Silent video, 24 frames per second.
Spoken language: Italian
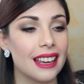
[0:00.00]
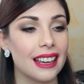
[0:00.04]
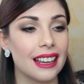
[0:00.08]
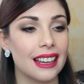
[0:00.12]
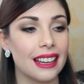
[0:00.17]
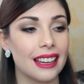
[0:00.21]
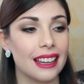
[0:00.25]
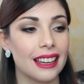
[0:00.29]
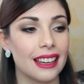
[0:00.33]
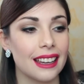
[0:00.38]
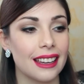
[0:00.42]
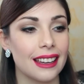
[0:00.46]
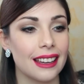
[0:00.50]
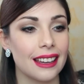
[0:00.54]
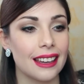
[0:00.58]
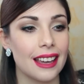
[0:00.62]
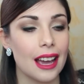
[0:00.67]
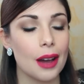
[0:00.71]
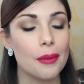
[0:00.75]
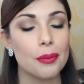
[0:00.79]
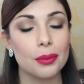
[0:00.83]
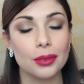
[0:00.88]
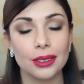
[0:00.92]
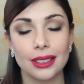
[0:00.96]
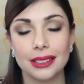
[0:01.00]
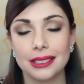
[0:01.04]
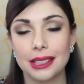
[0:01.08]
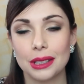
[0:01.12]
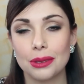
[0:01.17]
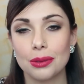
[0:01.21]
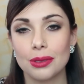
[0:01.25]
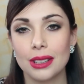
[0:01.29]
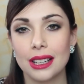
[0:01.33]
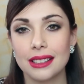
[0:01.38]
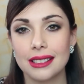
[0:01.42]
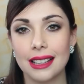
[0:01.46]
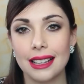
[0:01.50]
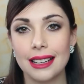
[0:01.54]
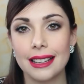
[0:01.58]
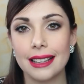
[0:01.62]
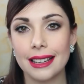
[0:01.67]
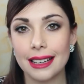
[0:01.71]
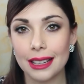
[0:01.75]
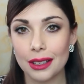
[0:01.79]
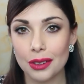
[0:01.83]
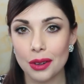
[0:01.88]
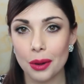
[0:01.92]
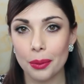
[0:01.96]
e appunto è stato un Natale
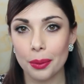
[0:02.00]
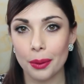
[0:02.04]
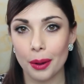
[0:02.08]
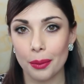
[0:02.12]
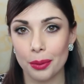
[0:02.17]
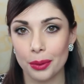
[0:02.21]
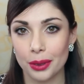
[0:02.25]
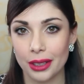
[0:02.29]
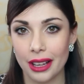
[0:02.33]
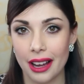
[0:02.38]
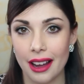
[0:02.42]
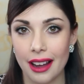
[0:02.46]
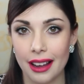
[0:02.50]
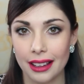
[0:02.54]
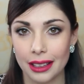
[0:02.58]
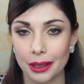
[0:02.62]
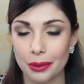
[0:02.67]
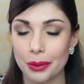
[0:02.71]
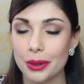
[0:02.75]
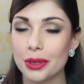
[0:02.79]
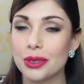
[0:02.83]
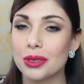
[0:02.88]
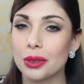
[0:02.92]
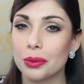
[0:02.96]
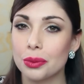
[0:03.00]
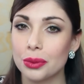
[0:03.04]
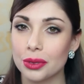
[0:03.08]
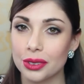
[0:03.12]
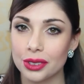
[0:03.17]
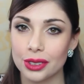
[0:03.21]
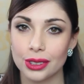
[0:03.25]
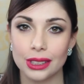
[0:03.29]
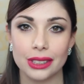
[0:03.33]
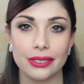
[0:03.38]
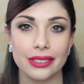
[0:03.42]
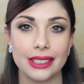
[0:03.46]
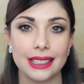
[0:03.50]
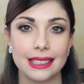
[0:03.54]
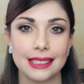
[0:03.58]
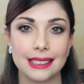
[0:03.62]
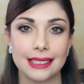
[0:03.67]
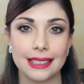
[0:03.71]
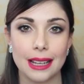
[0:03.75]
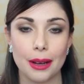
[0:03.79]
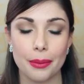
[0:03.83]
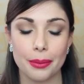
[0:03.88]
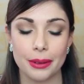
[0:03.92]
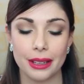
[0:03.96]
ricco proprio da, da questo punto di
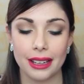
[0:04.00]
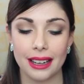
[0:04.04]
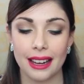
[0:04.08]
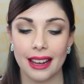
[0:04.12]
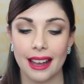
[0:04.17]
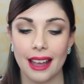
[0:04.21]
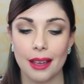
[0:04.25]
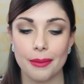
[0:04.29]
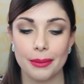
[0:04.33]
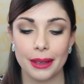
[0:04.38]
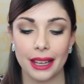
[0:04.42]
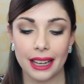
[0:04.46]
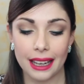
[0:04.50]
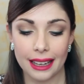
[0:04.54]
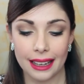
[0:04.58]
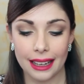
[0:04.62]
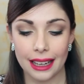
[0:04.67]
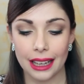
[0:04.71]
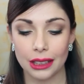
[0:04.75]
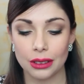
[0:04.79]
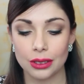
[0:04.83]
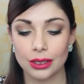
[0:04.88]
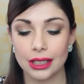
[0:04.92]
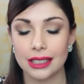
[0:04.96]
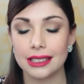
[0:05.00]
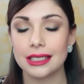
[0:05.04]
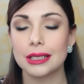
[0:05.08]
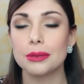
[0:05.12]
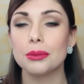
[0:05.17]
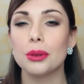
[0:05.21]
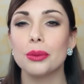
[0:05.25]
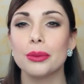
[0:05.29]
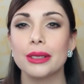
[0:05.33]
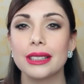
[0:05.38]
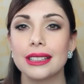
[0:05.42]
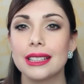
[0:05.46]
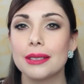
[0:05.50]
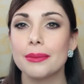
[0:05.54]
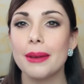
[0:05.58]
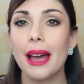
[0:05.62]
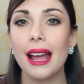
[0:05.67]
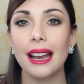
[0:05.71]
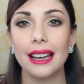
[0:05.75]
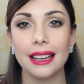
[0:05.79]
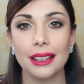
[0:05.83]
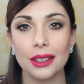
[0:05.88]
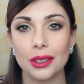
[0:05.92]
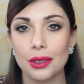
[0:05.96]
vista perché mi ha regalato tanti momenti
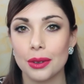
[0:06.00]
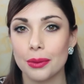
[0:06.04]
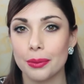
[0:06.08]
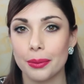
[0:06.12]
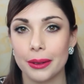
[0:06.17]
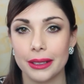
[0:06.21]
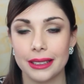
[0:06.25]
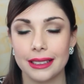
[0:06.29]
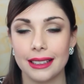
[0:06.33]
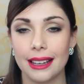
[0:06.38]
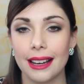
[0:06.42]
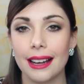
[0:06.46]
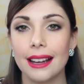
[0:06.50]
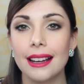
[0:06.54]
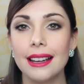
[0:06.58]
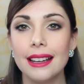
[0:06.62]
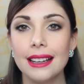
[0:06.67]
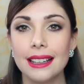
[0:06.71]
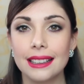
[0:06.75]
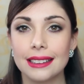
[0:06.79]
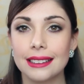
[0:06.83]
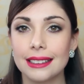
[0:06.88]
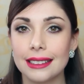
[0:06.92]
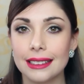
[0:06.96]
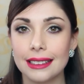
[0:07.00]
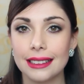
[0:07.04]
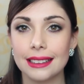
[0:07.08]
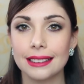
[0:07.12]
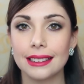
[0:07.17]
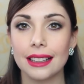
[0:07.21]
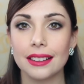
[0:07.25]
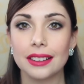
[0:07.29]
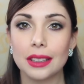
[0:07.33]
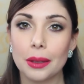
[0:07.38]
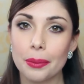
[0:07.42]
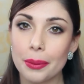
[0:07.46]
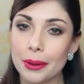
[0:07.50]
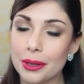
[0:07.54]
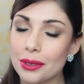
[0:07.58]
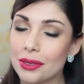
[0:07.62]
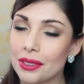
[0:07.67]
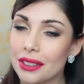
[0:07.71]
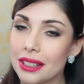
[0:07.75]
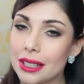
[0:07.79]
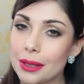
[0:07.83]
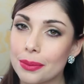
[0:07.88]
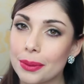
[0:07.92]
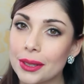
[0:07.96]
belli in compagnia di tante
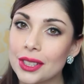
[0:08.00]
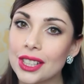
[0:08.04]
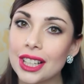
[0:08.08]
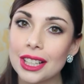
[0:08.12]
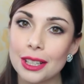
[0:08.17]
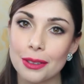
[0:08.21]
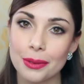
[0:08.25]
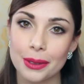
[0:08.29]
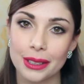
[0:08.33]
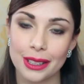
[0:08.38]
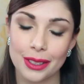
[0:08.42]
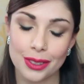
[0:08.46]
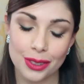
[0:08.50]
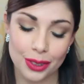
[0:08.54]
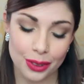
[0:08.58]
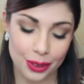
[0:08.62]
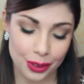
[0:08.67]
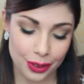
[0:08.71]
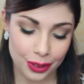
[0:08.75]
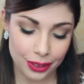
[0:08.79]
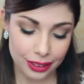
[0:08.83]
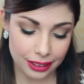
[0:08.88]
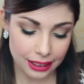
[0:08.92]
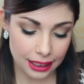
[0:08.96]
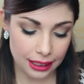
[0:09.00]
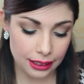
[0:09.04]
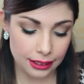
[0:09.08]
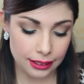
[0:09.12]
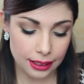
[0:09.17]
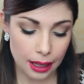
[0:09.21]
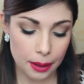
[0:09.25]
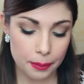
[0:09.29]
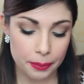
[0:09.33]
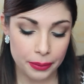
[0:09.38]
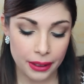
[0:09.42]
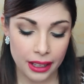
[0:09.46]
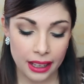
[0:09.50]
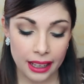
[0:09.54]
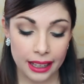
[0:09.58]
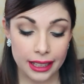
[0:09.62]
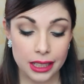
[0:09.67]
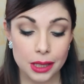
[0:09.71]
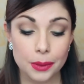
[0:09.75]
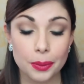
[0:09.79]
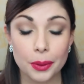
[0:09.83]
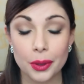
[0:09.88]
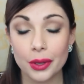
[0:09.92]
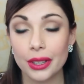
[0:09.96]
persone speciali quindi sono contenta
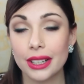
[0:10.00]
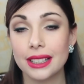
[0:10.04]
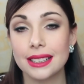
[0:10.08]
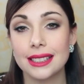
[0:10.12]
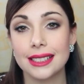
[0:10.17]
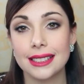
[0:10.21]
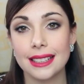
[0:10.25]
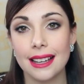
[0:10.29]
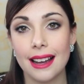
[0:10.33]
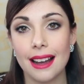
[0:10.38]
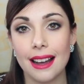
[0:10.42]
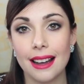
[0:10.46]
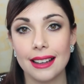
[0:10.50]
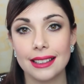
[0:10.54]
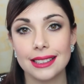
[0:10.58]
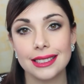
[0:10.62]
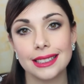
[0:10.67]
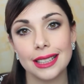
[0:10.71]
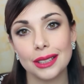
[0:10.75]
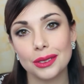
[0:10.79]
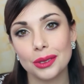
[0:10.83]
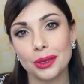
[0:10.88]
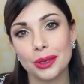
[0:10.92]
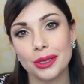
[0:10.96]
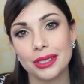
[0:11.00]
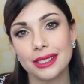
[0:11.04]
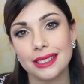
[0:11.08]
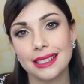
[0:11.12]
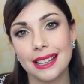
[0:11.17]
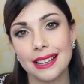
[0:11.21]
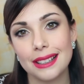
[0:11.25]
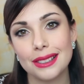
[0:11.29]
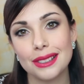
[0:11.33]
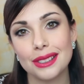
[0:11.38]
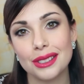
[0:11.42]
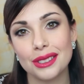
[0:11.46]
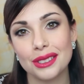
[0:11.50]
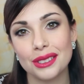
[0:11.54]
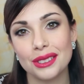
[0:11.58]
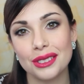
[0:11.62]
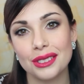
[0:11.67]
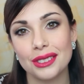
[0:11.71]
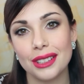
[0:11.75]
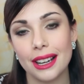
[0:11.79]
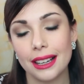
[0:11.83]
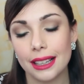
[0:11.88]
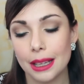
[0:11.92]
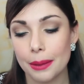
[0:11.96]
e spero che sia stato lo
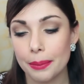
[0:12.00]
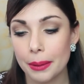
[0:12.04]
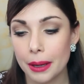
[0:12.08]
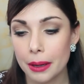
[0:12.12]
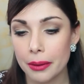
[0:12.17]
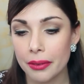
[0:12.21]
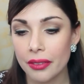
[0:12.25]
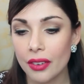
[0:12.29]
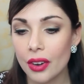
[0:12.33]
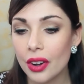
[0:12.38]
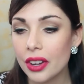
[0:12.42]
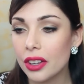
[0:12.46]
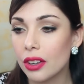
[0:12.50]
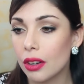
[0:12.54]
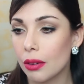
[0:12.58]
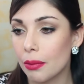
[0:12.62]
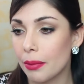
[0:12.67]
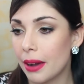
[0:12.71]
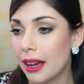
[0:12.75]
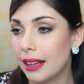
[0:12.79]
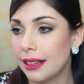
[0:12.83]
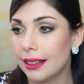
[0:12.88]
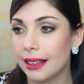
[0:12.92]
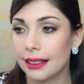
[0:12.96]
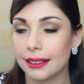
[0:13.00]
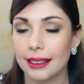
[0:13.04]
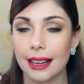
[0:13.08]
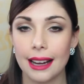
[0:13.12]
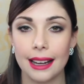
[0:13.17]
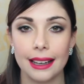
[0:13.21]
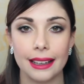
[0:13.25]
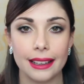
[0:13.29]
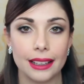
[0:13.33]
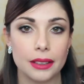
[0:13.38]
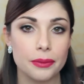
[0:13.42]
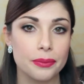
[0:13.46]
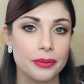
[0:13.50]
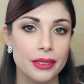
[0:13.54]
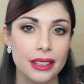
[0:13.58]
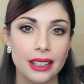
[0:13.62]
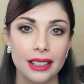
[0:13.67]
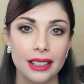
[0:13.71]
stesso anche per voi, ormai il Natale